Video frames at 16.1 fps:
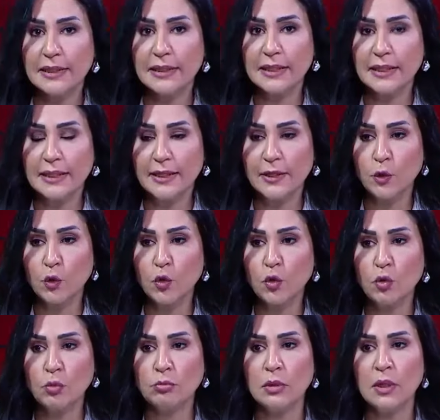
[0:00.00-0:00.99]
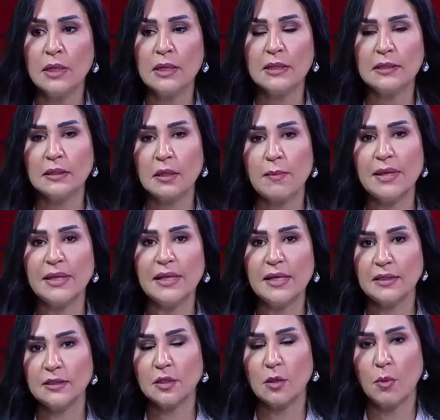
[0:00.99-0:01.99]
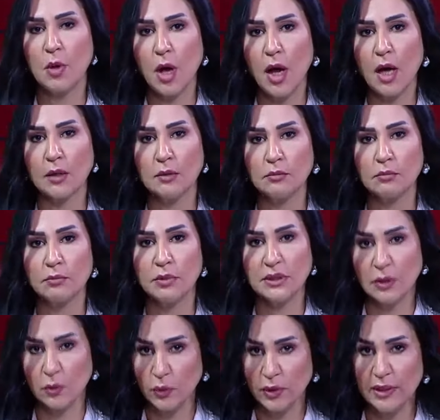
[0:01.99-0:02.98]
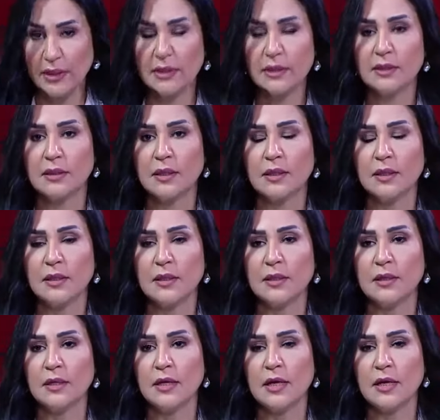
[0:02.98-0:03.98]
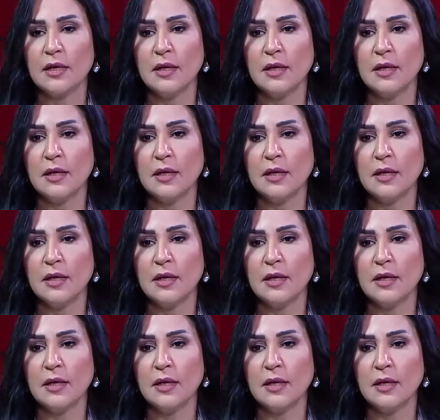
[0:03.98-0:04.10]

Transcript: لليوم 8 صباحا بتوقيت آه،